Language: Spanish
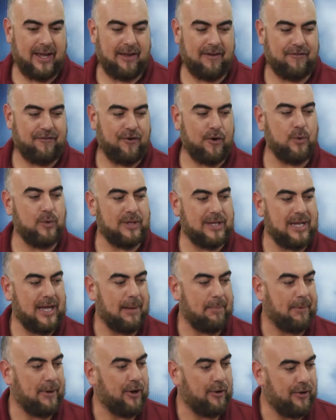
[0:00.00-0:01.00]
fue un
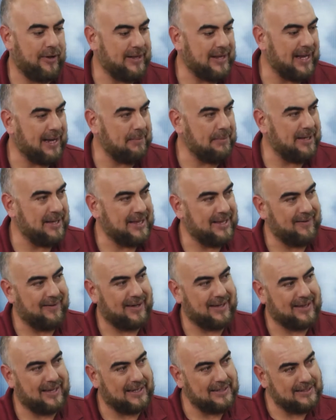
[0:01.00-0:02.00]
día periodísticamente
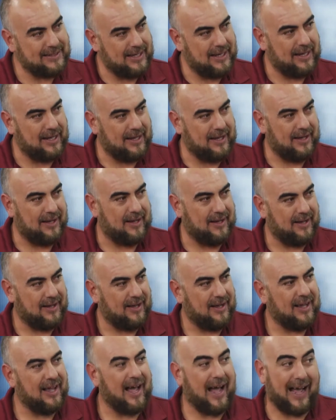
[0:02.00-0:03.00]
bastante
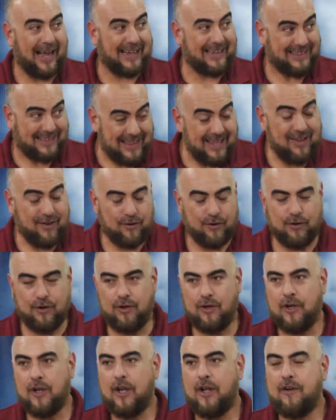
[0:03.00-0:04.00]
activo.
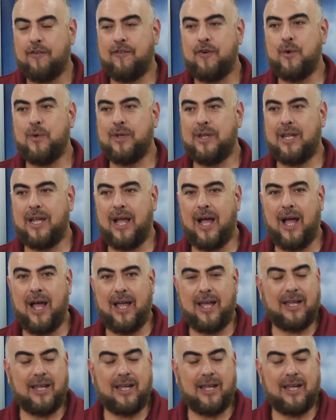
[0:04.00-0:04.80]
activo. Fue un día en